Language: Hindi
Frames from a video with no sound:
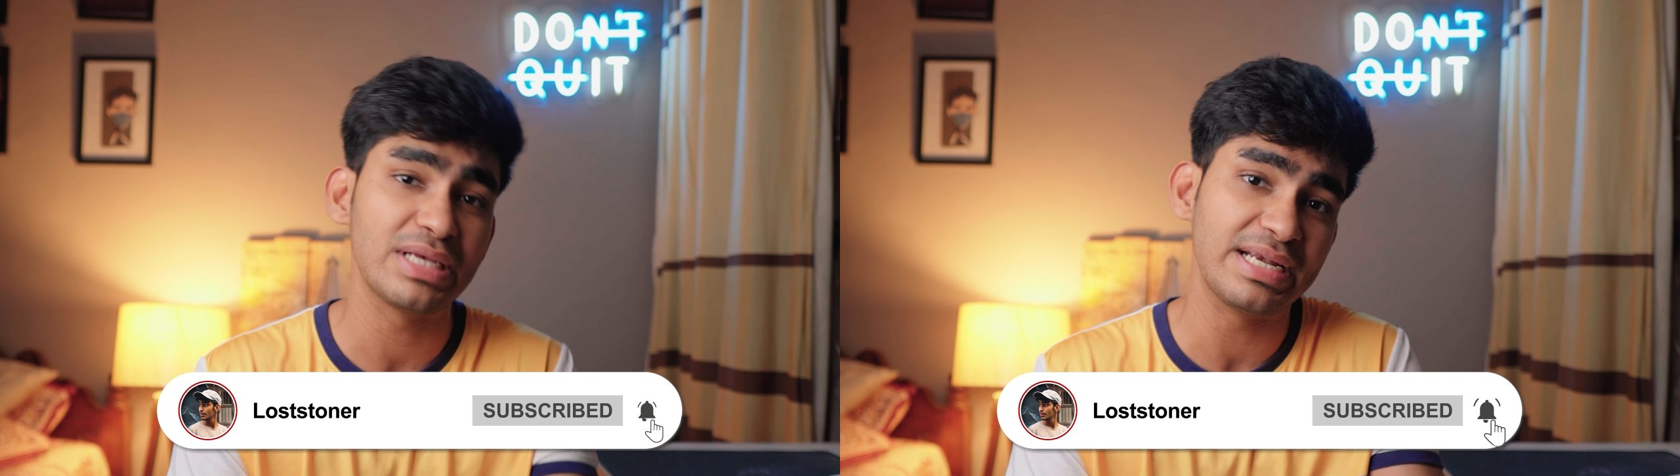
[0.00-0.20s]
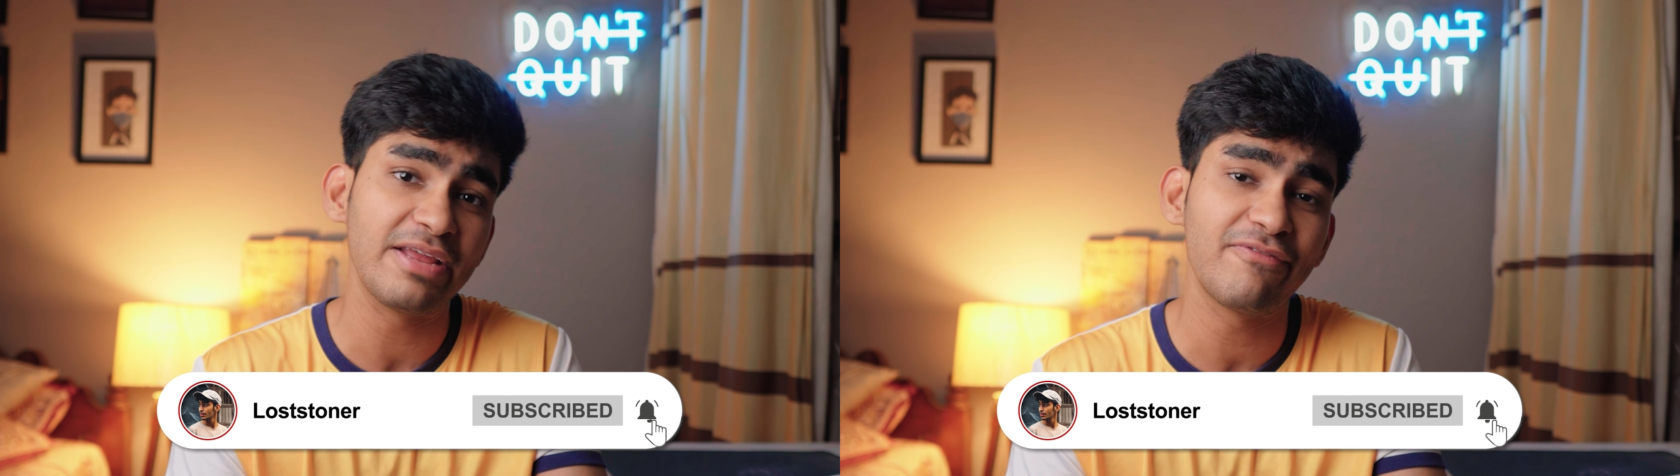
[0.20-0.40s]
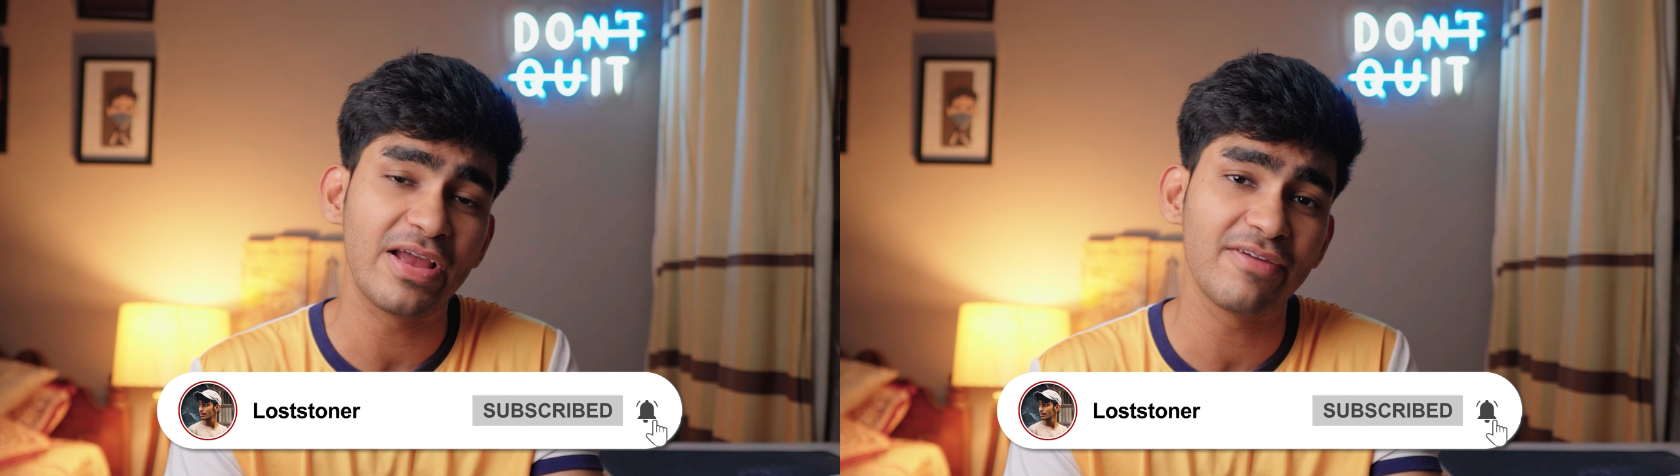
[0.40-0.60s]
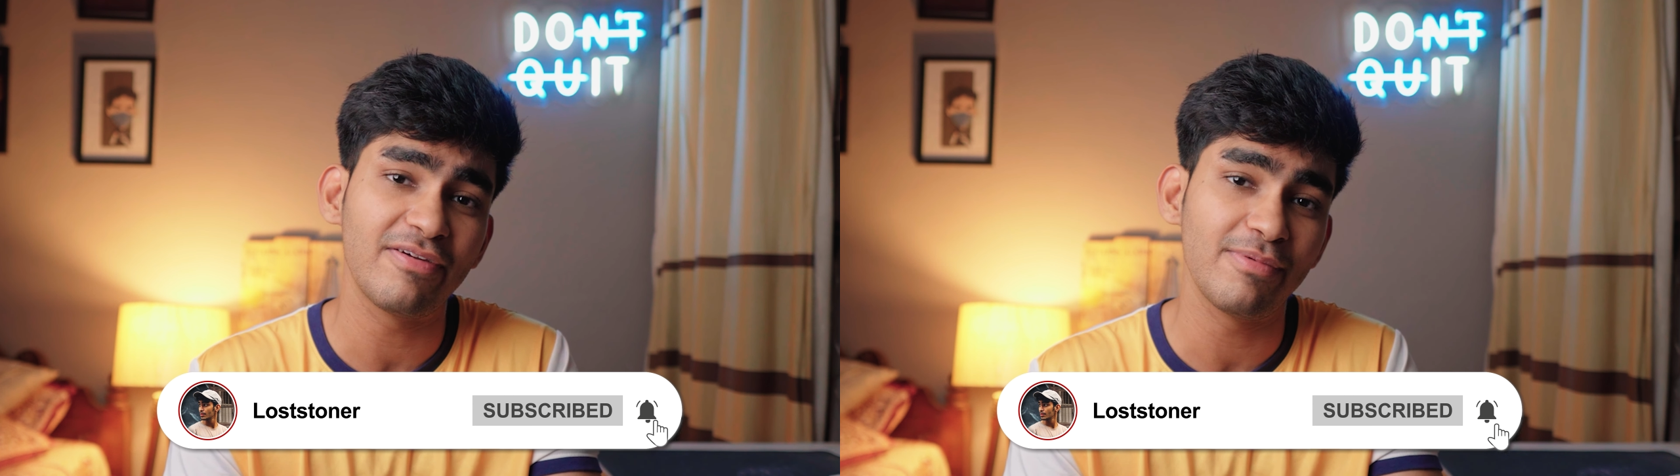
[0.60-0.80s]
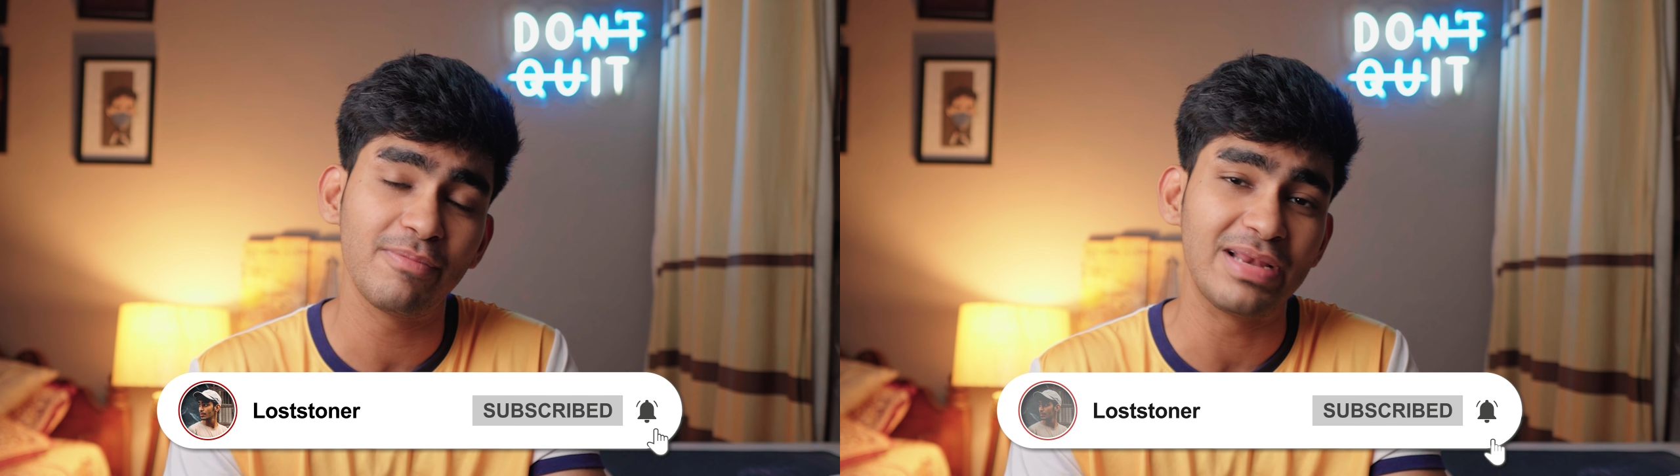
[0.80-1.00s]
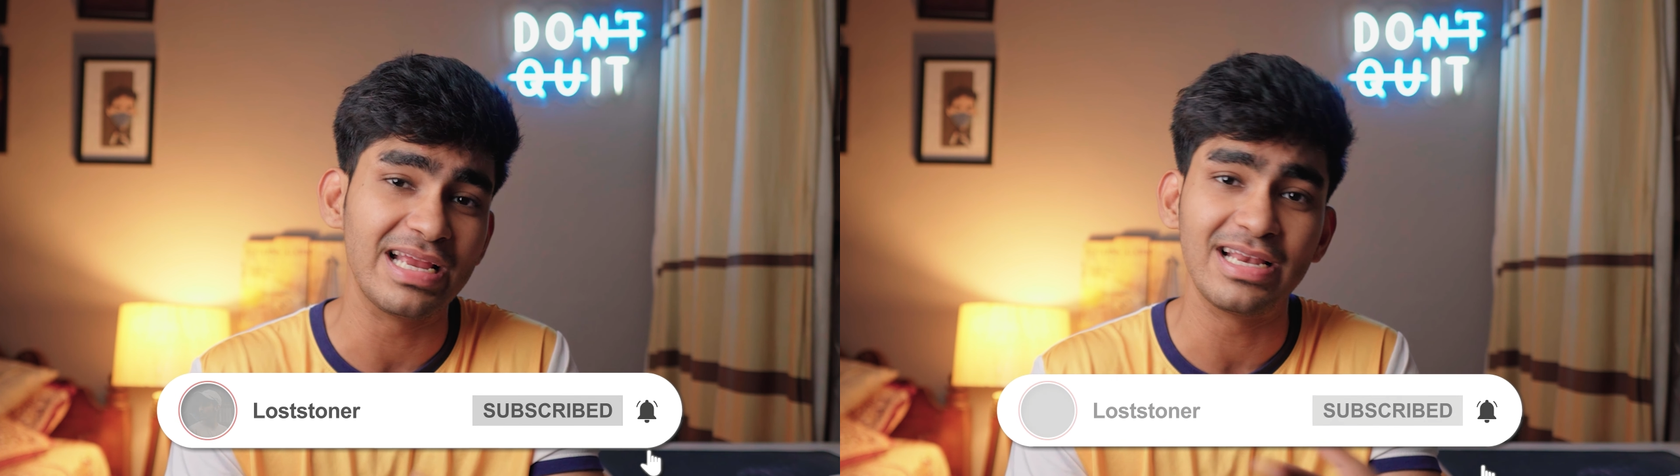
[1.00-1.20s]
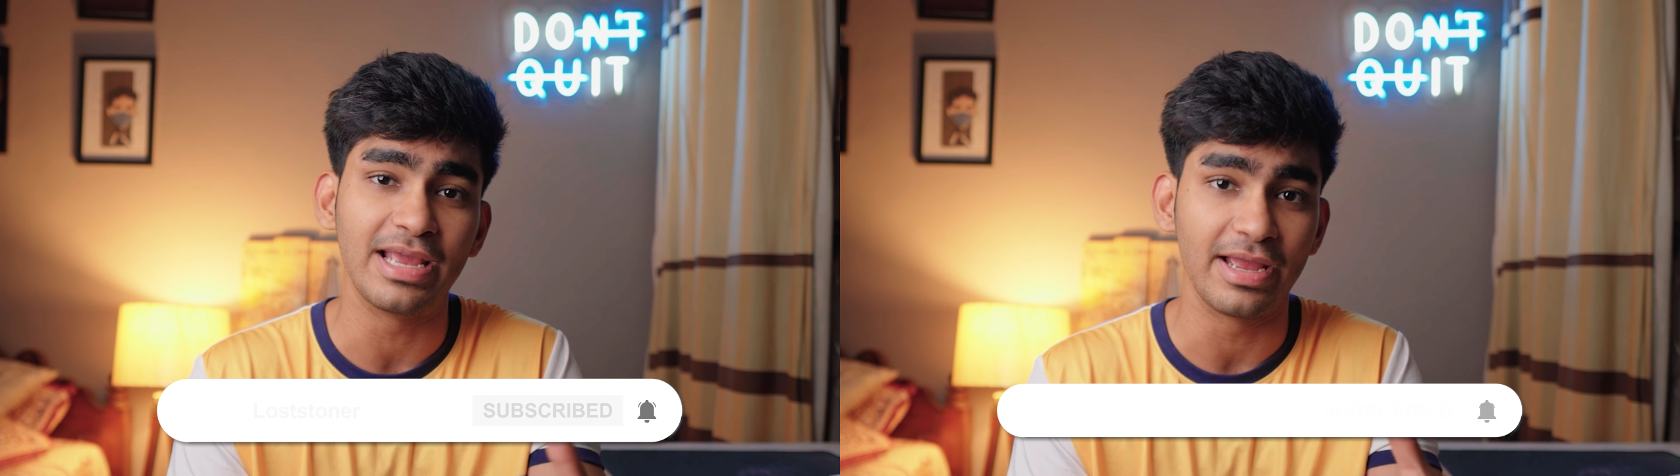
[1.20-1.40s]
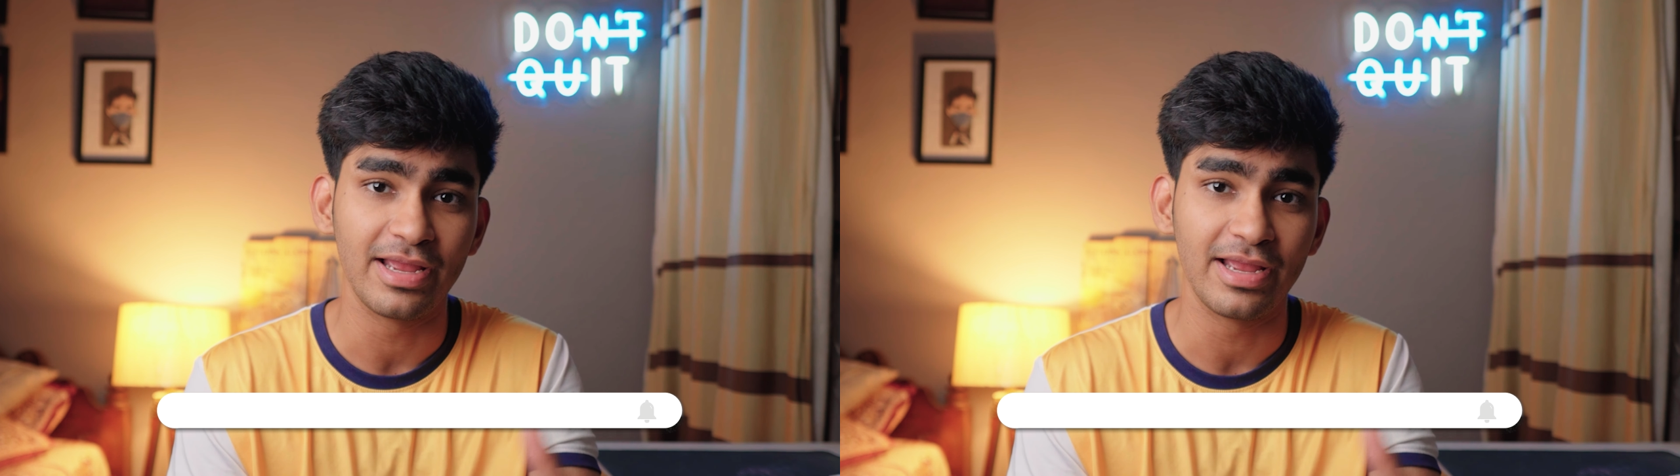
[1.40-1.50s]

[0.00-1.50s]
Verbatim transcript: 85 फाइव mm ले लिया